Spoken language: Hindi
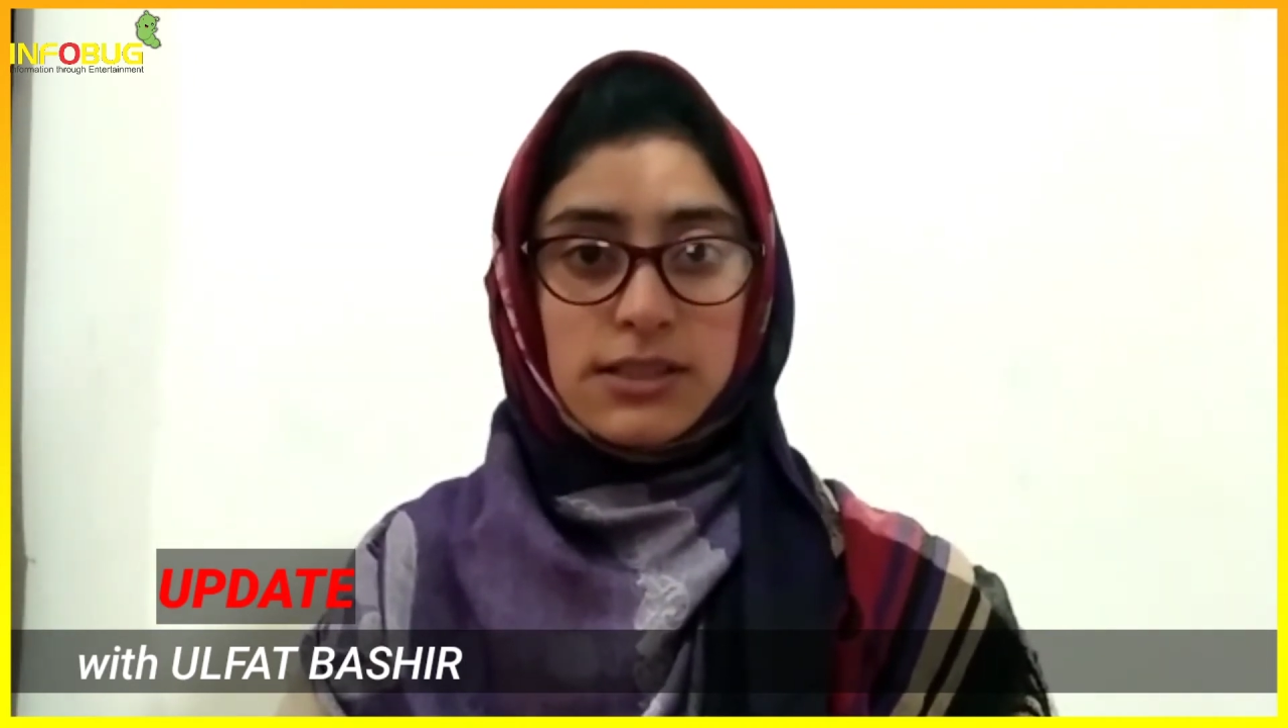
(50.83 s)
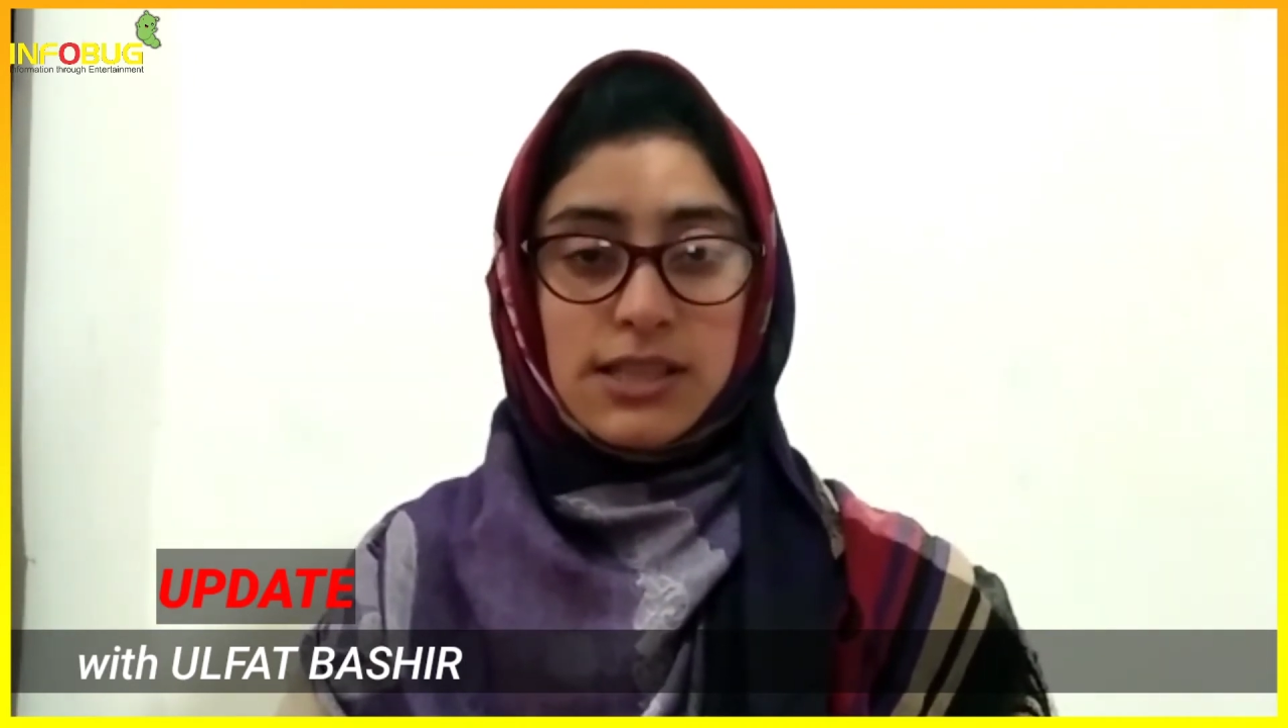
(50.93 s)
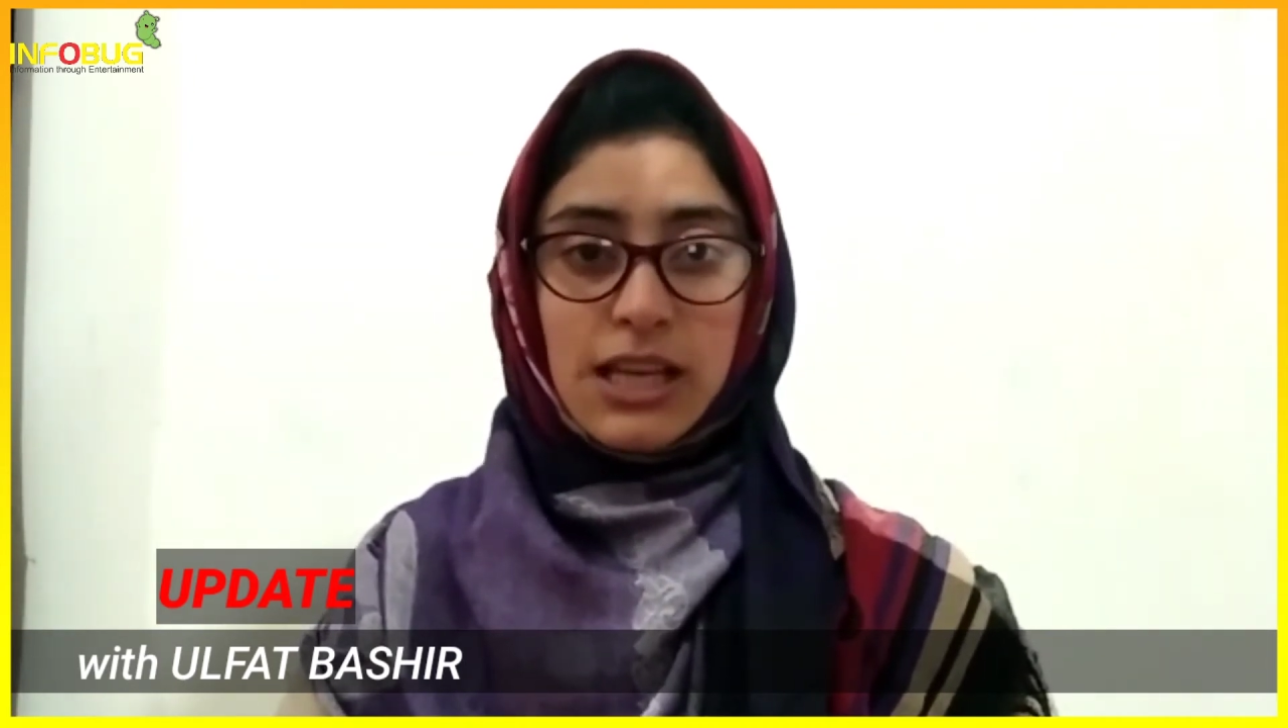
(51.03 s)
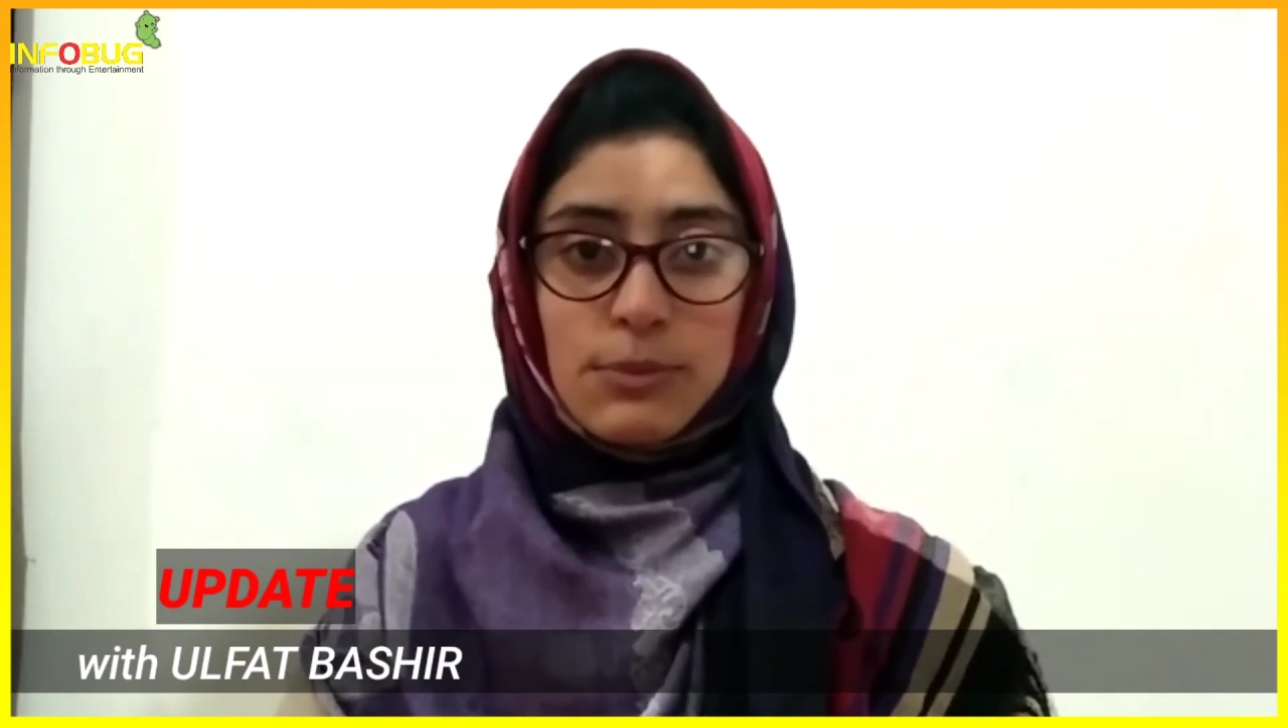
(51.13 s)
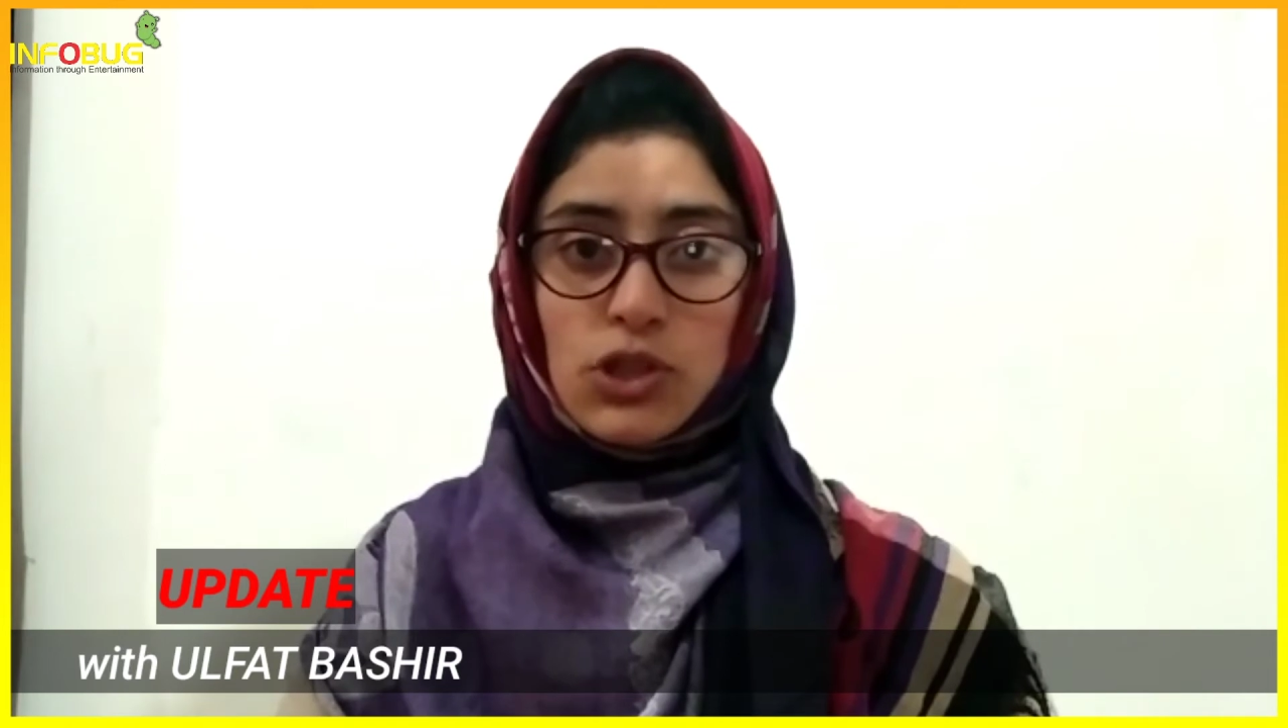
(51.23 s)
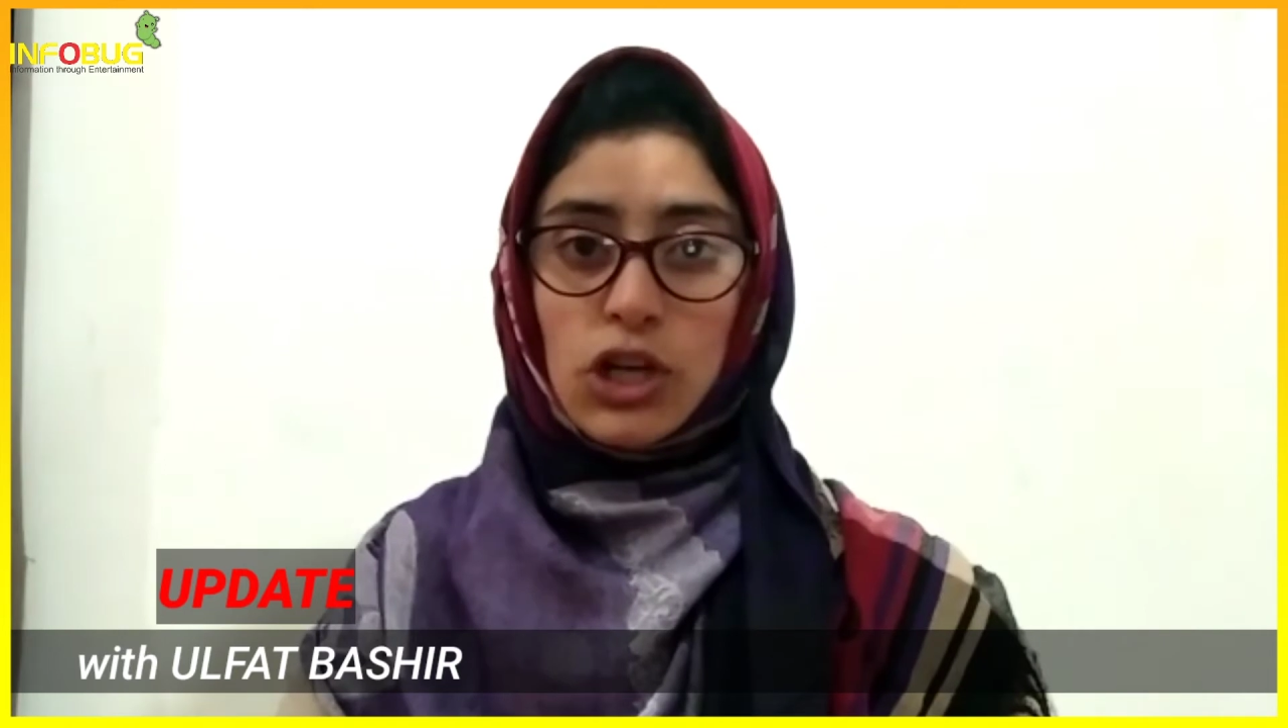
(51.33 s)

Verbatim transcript: सिक्किम